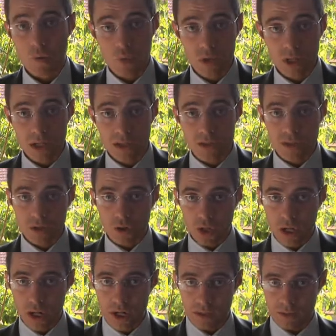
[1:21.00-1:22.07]
Una
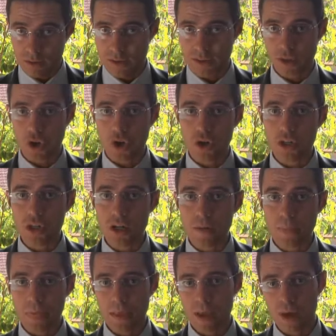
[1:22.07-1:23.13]
lezione di storia
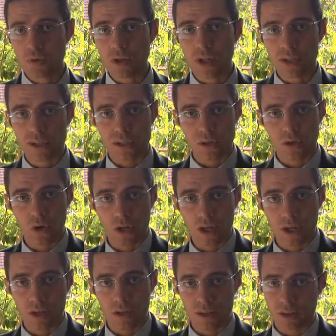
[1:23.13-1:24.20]
e una
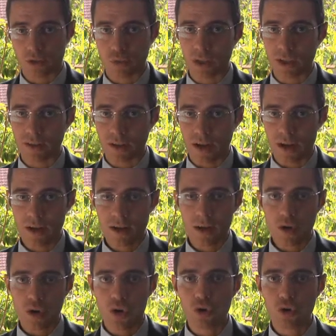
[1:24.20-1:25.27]
lezione di attualità.
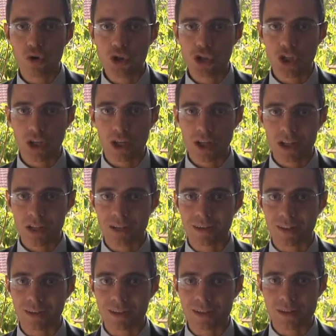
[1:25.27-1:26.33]
Conoscere le
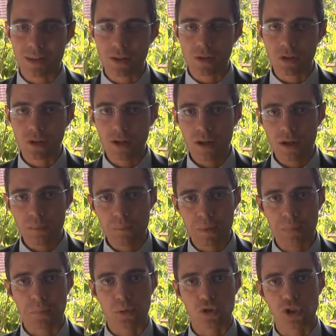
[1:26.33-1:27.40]
tradizioni
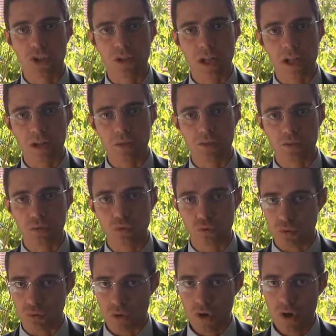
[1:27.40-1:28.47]
per progettare il
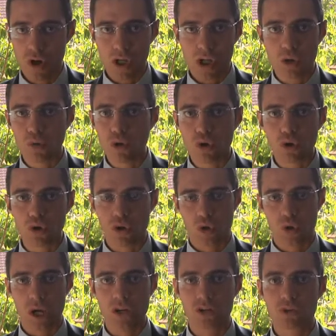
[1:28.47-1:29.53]
futuro. È un
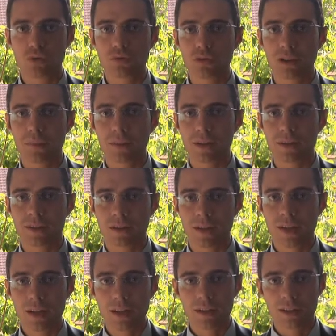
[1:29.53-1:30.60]
corso
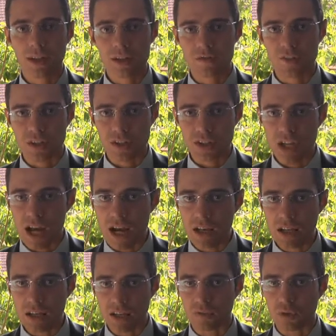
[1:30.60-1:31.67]
assolutamente
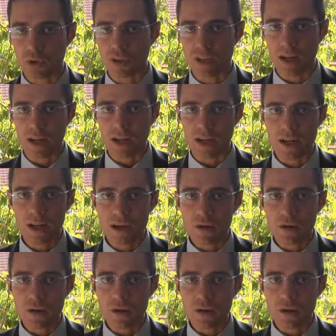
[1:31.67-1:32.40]
trasversale che vuole dare